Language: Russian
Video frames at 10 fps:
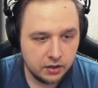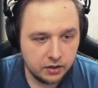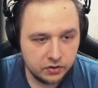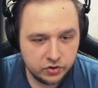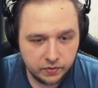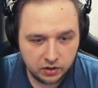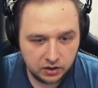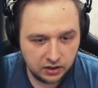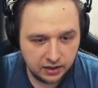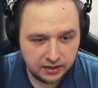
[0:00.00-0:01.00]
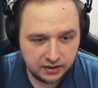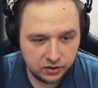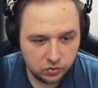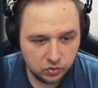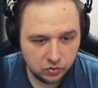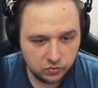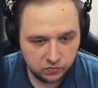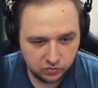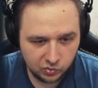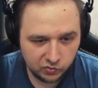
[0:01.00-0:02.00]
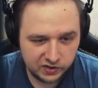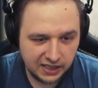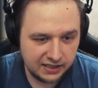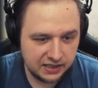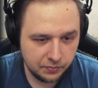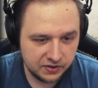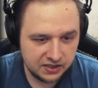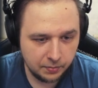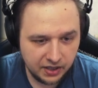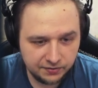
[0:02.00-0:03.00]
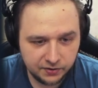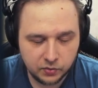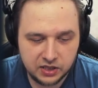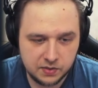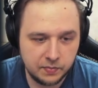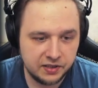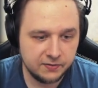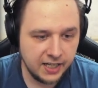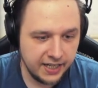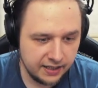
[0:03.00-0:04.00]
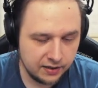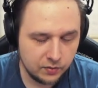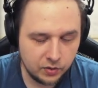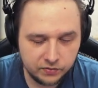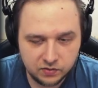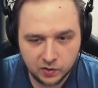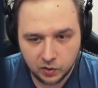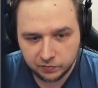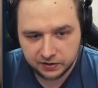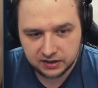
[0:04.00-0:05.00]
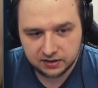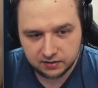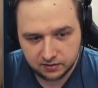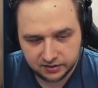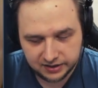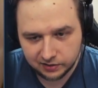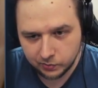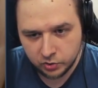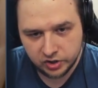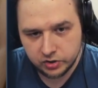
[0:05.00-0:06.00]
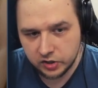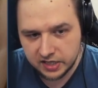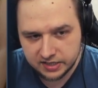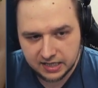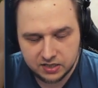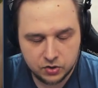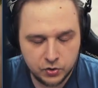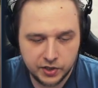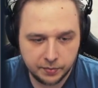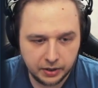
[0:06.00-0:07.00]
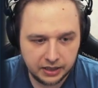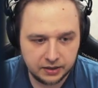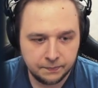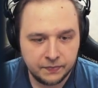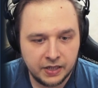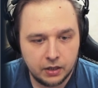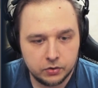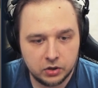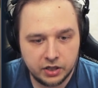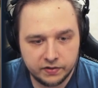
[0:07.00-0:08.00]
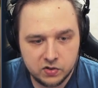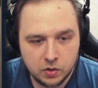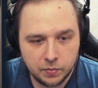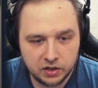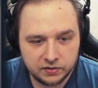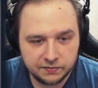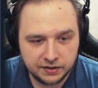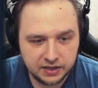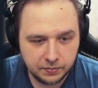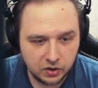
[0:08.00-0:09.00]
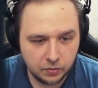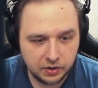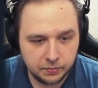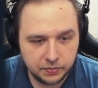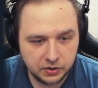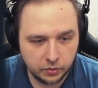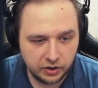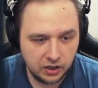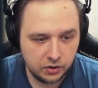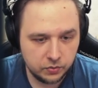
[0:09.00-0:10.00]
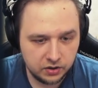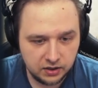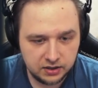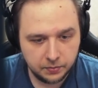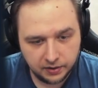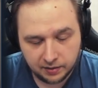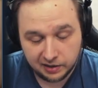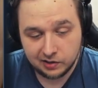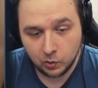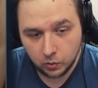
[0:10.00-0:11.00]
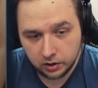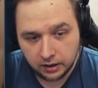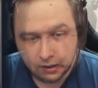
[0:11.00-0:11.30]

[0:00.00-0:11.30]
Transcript: Э, четвертые ходы, но тут, тут взято типа за но есть Bloodfly, которые в своем виде э, делают 6-6, да, за 4 маны, только в разобранном виде, потом там пятерки идут, это типа контроль,